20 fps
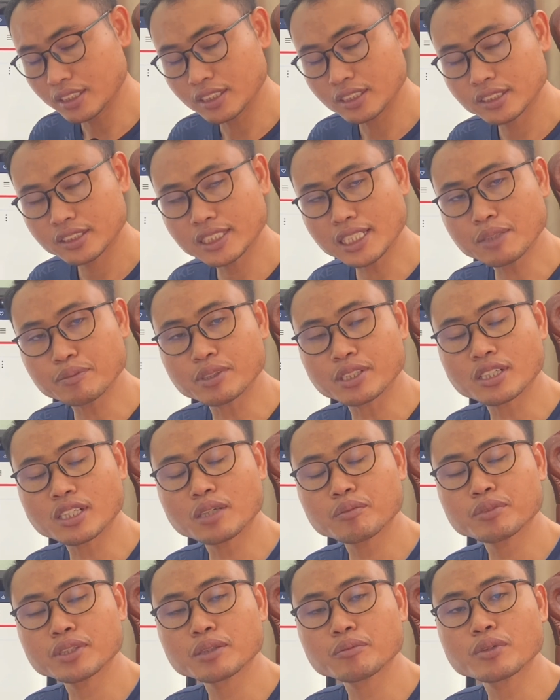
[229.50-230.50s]
cha bà
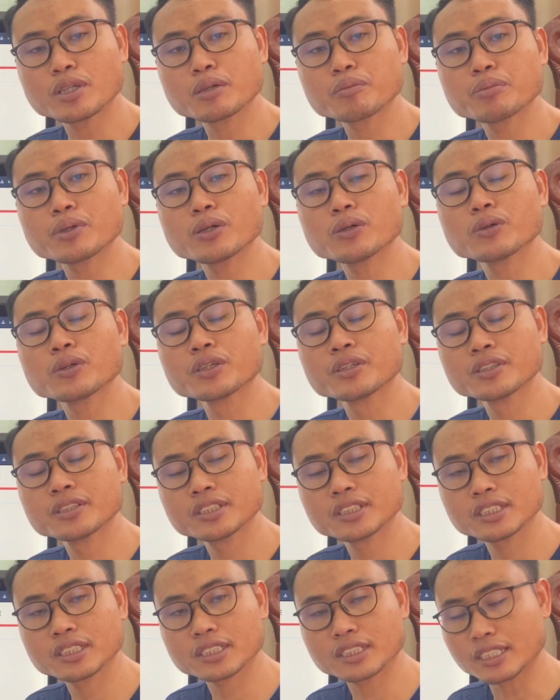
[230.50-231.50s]
rong nâng bóng phổ ồn
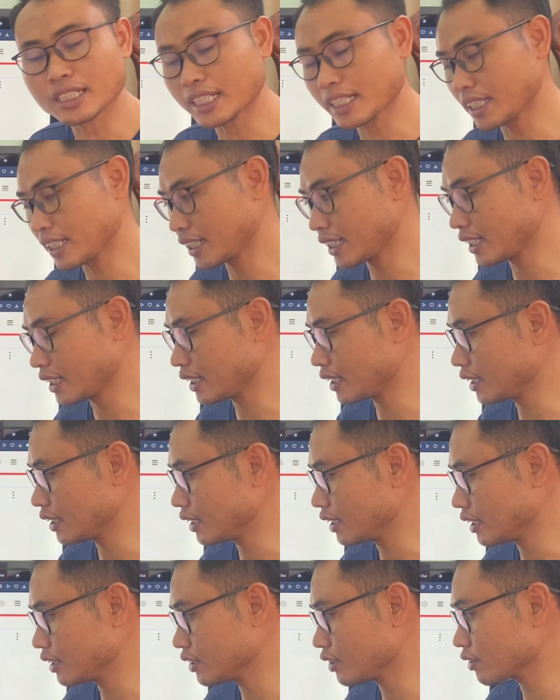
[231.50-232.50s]
đài
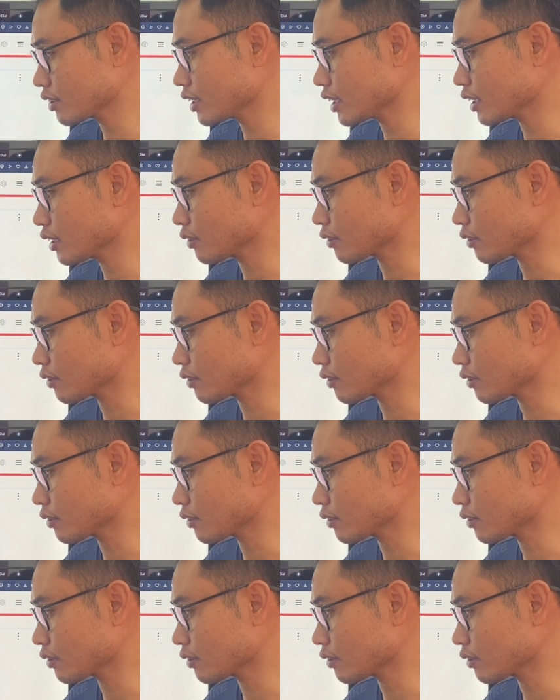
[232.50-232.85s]
dọc chất tục